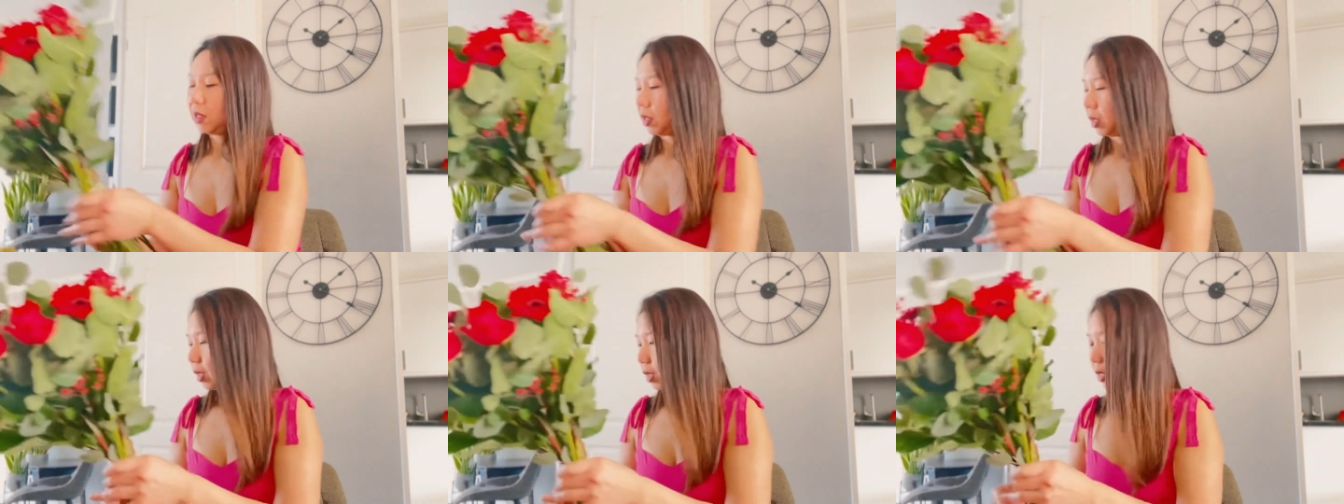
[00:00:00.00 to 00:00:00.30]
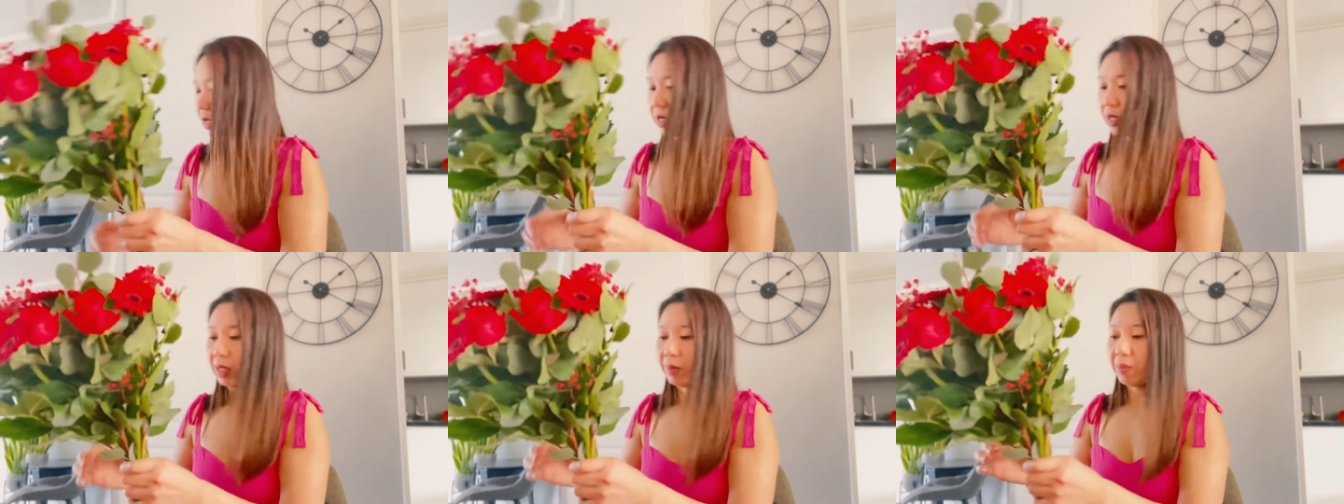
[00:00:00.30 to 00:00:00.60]

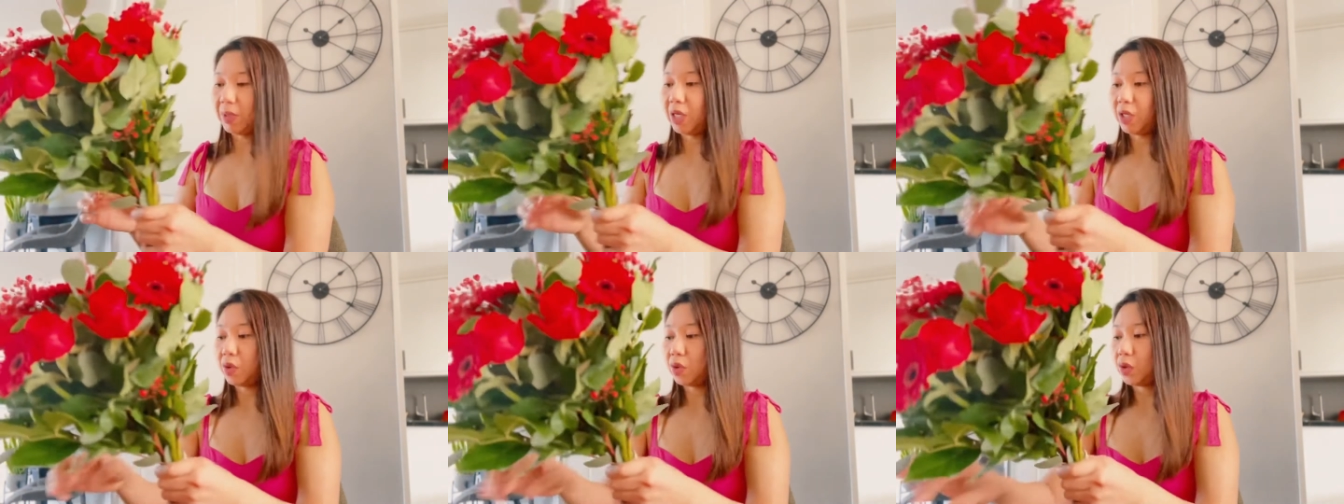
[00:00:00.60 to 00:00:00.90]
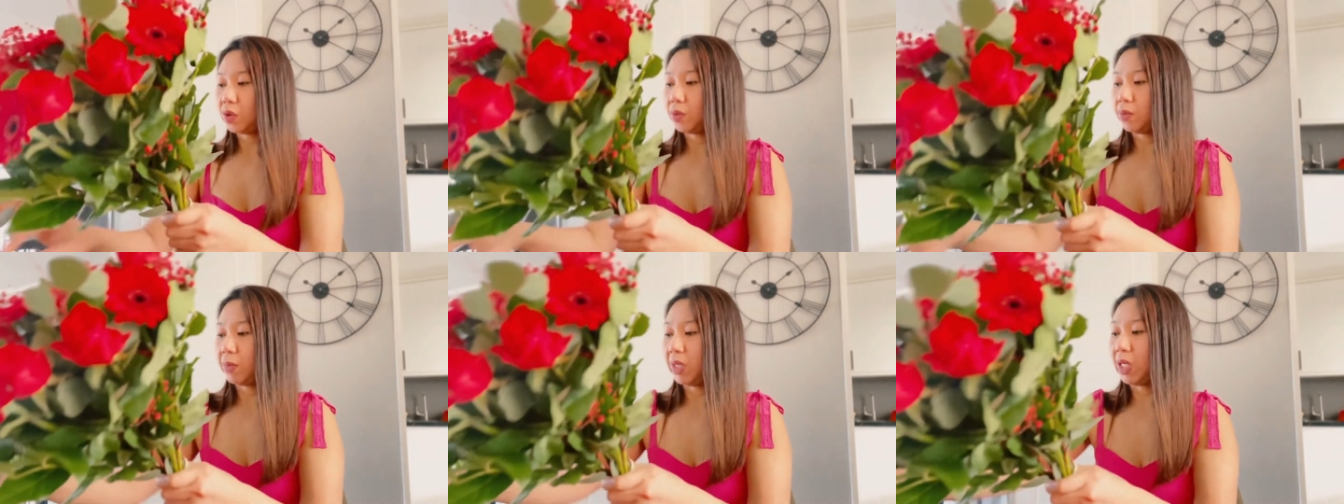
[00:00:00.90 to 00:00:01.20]
Kasi meron,
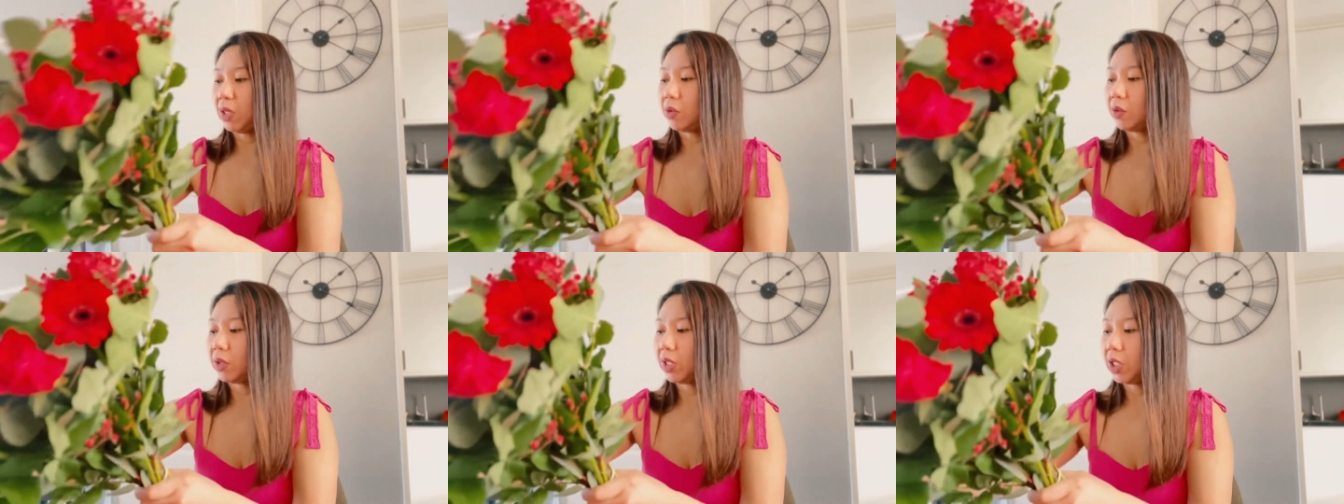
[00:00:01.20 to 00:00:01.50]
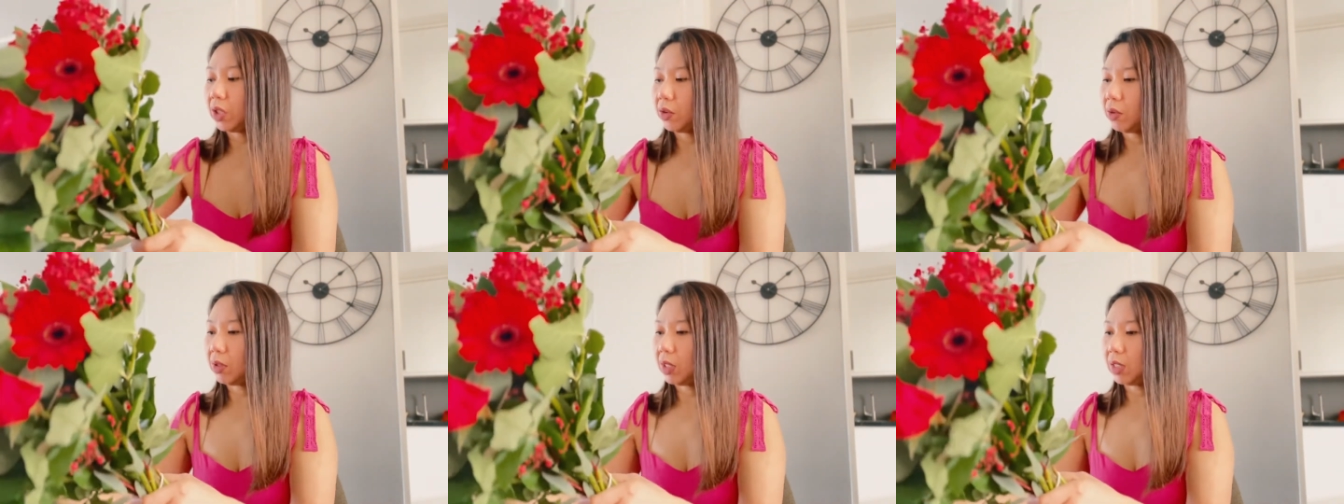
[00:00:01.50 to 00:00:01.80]
meron
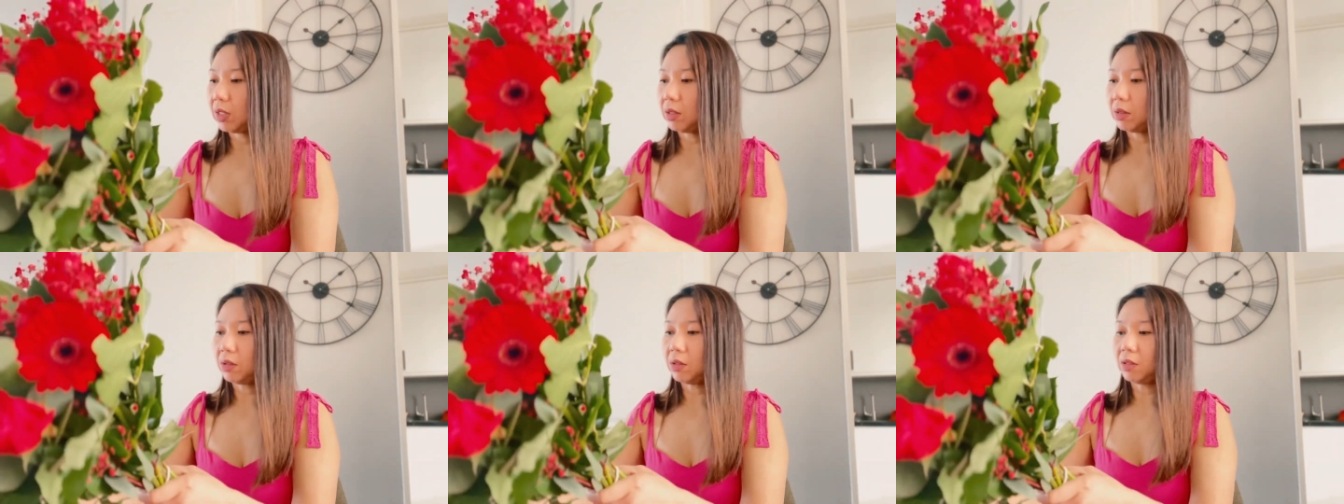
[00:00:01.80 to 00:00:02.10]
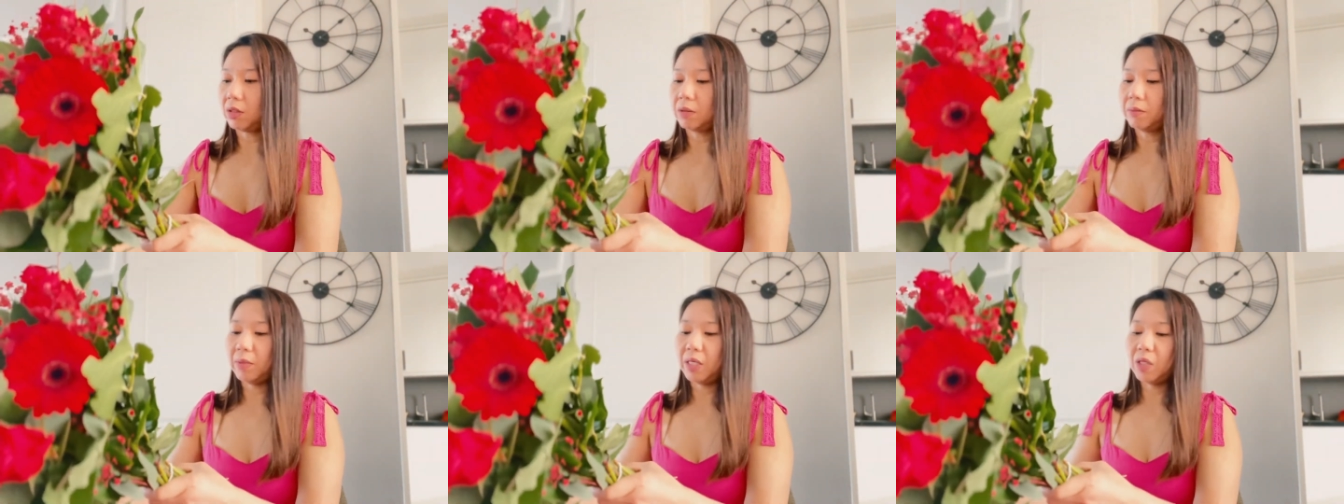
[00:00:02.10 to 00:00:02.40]
itong ano,
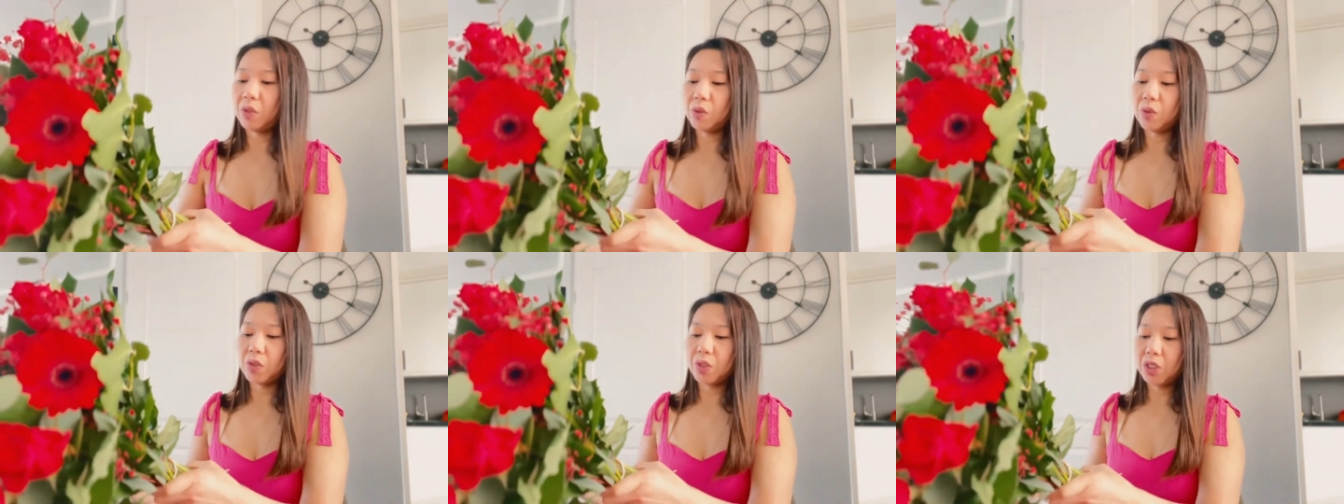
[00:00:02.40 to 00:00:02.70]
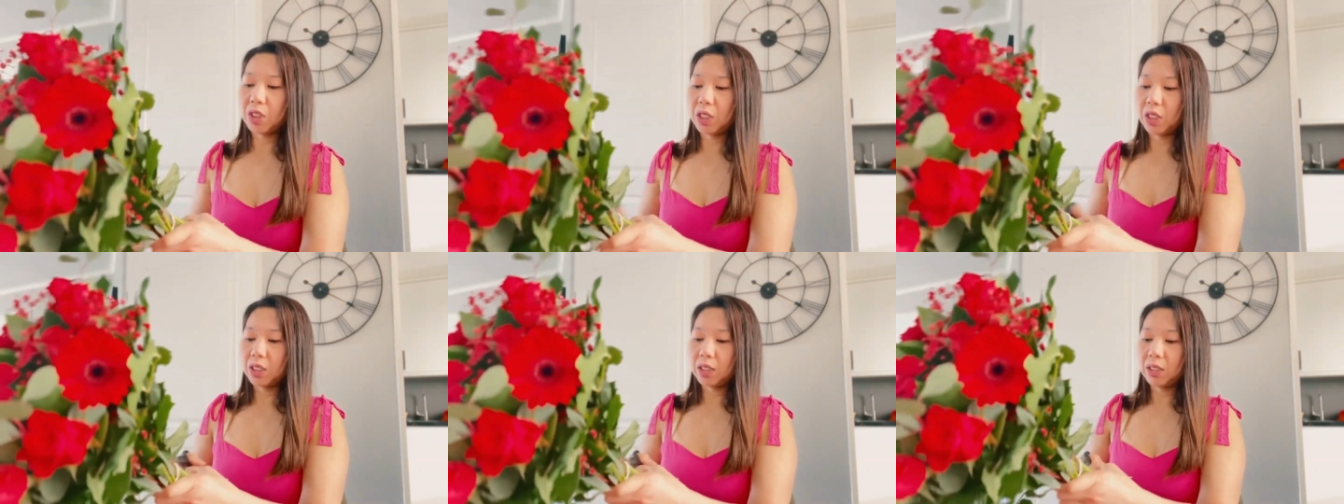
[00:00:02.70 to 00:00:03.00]
meron
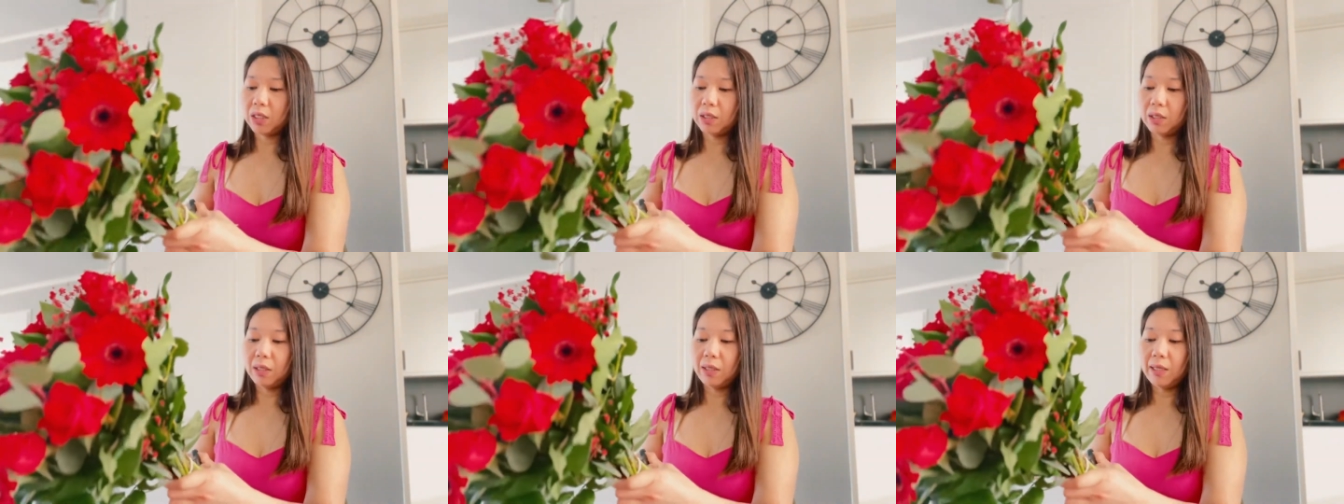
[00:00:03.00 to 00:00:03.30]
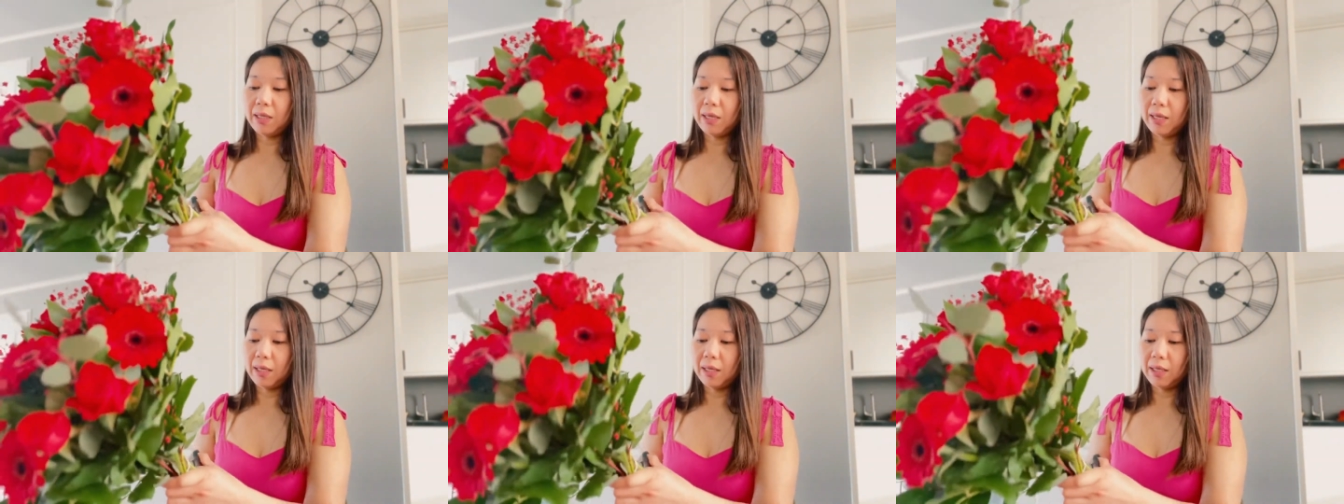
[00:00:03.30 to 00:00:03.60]
siyang
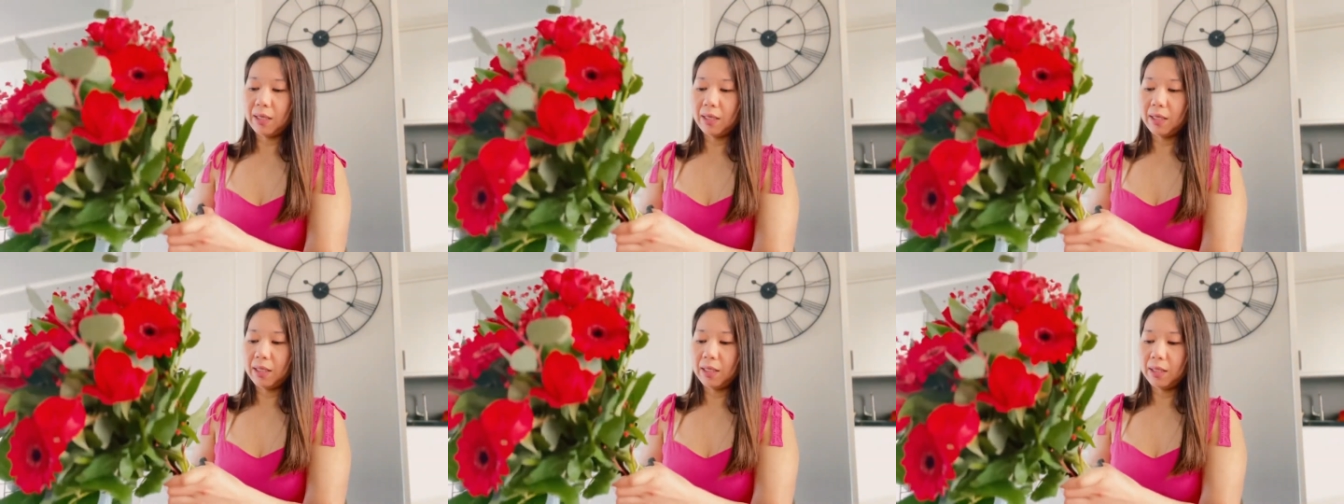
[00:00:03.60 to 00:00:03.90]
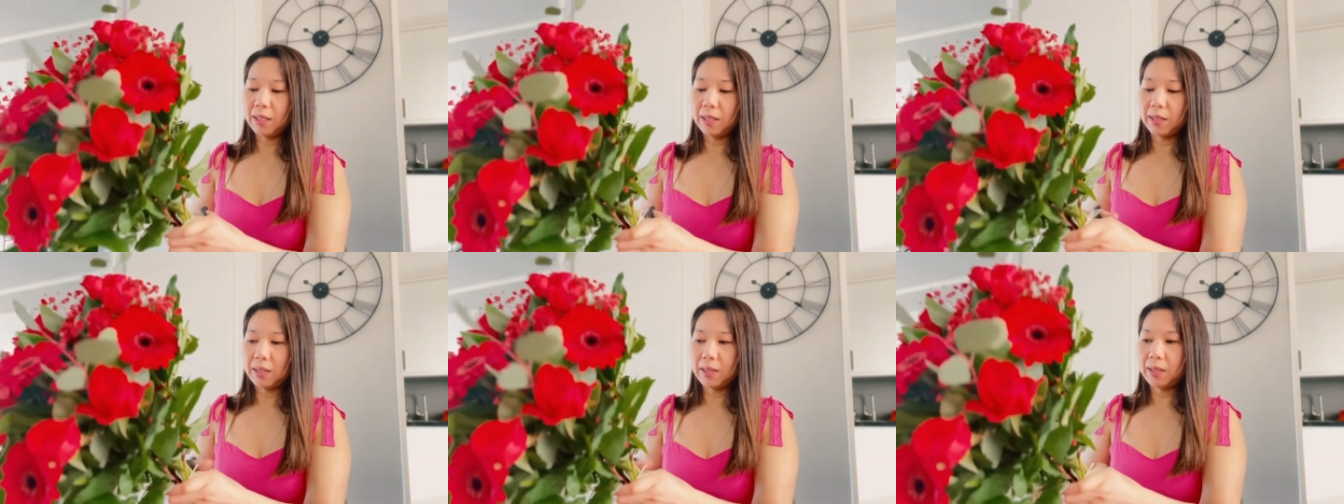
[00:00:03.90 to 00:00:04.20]
ilalagay
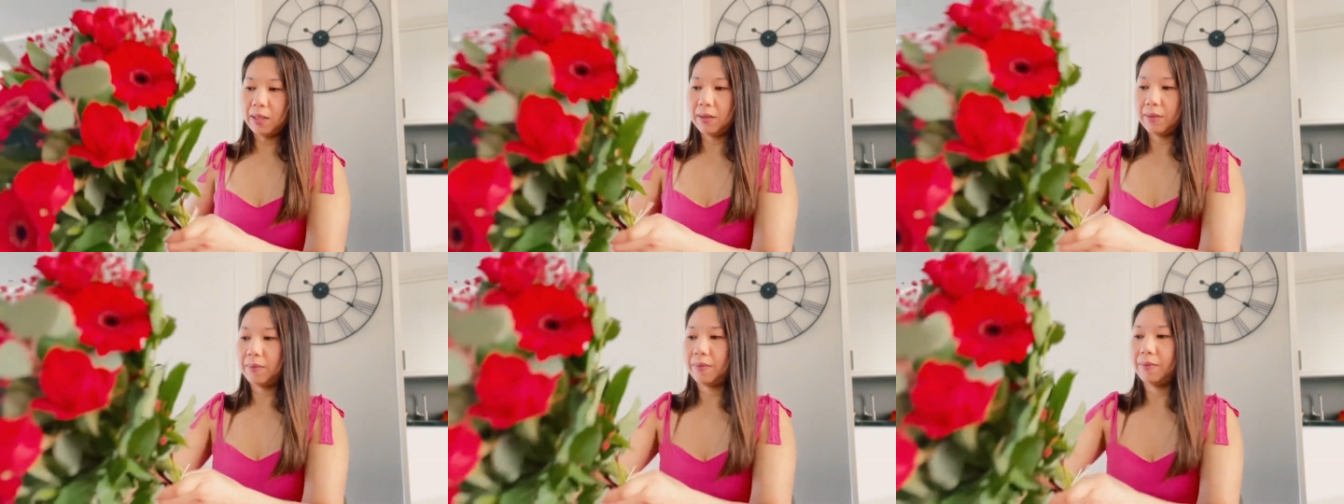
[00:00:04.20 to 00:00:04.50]
na